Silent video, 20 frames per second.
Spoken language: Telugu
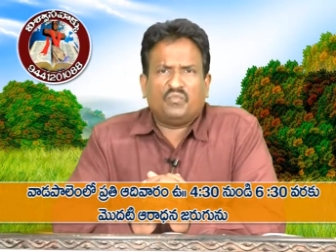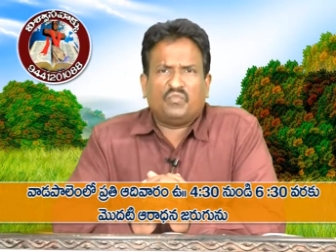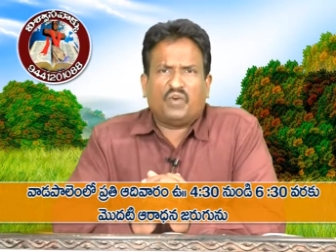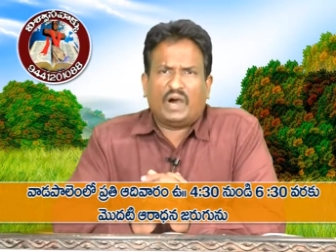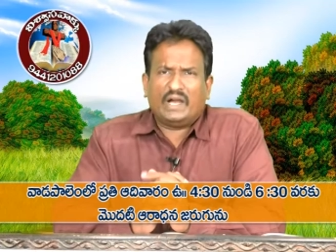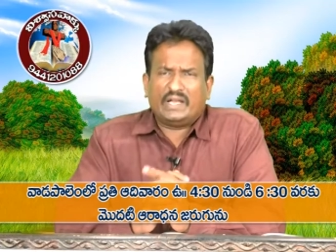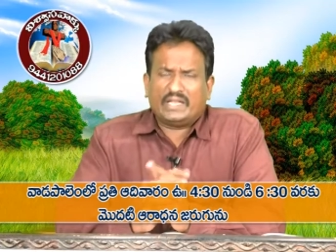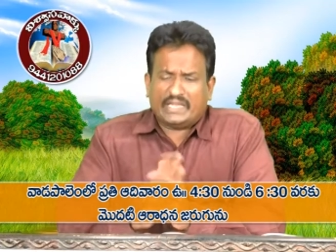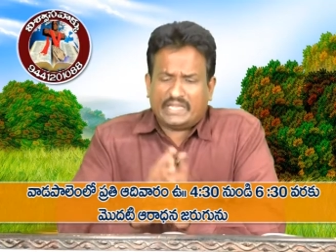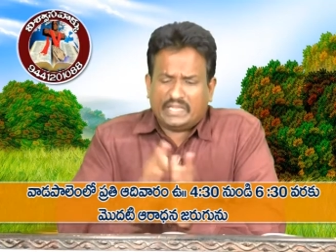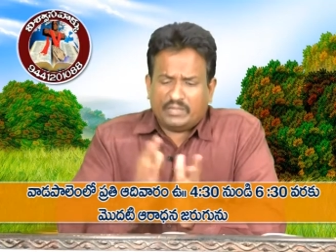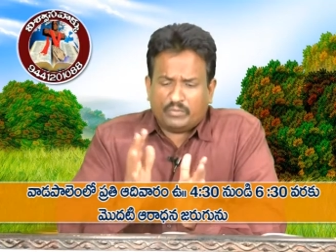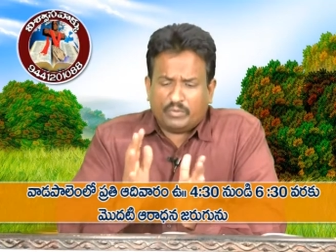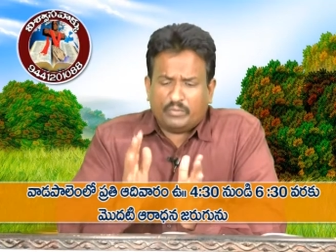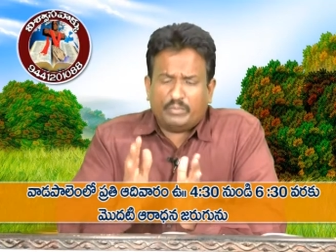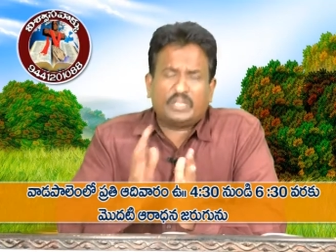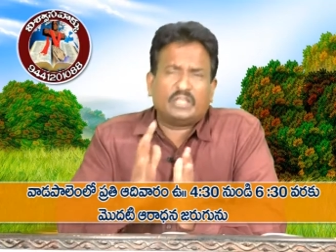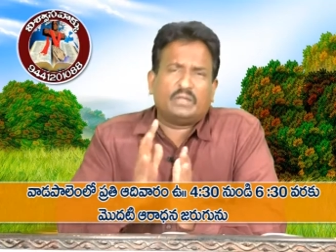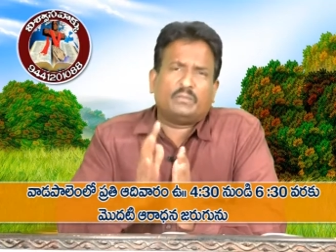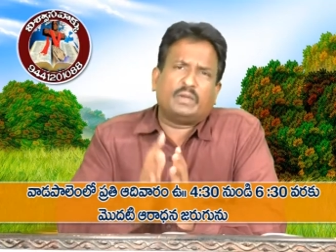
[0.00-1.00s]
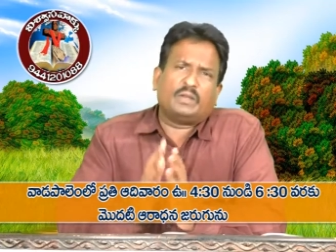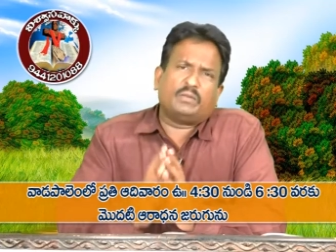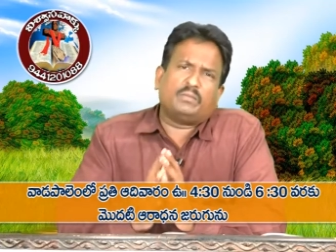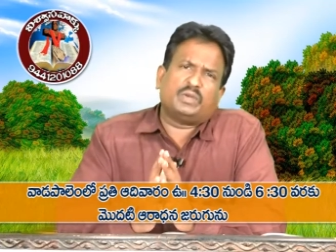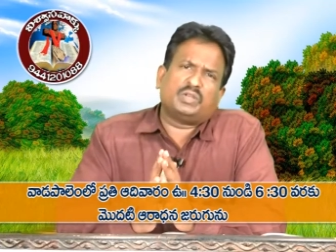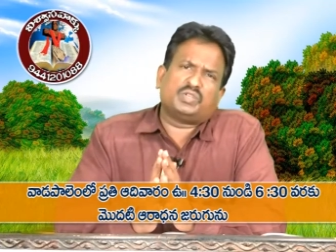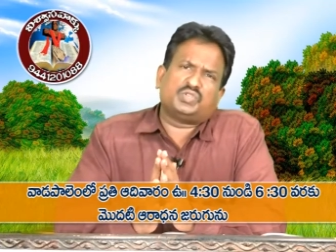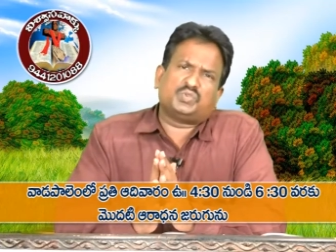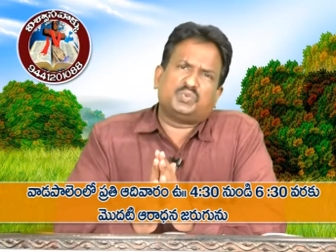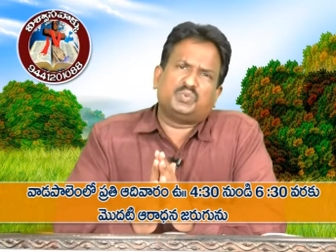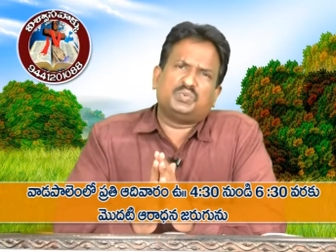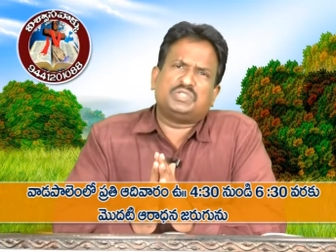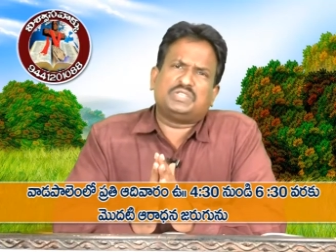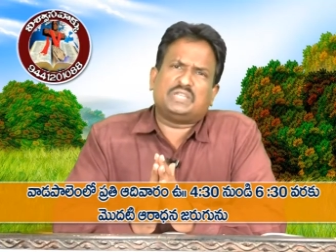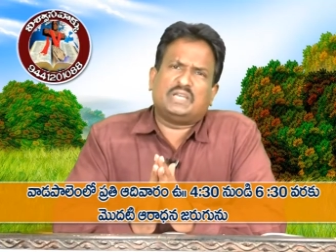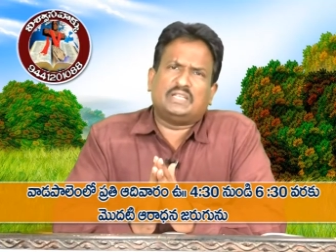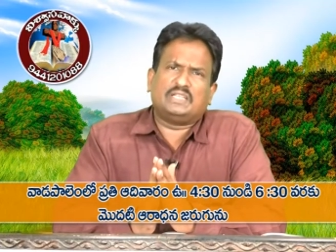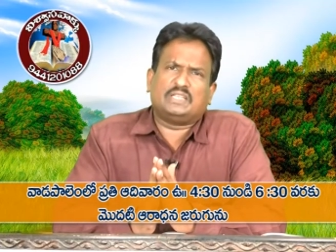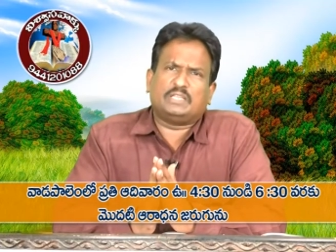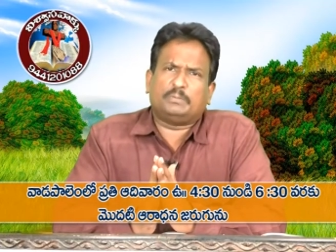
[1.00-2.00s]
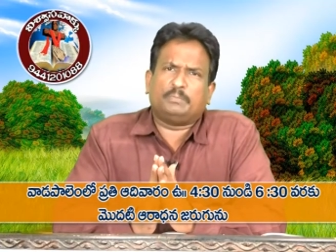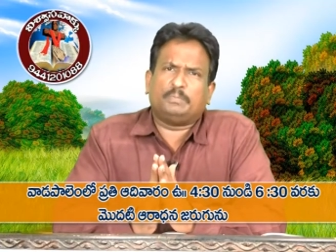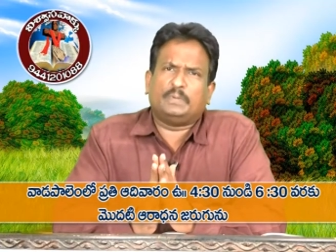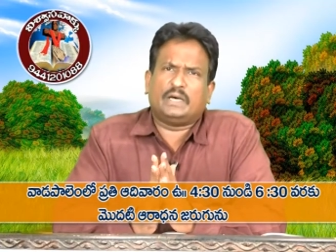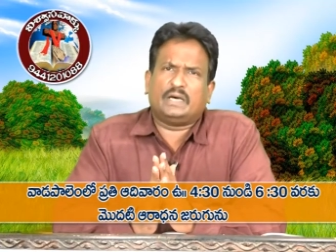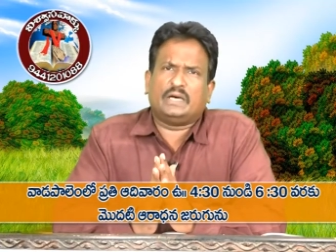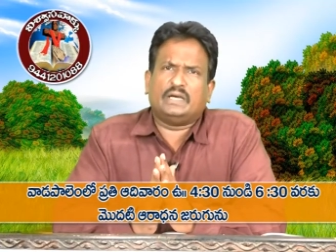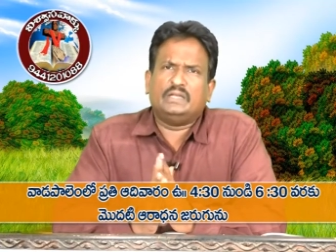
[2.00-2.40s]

వాక్యం మీద మన మనసు ఉంచాలి తప్ప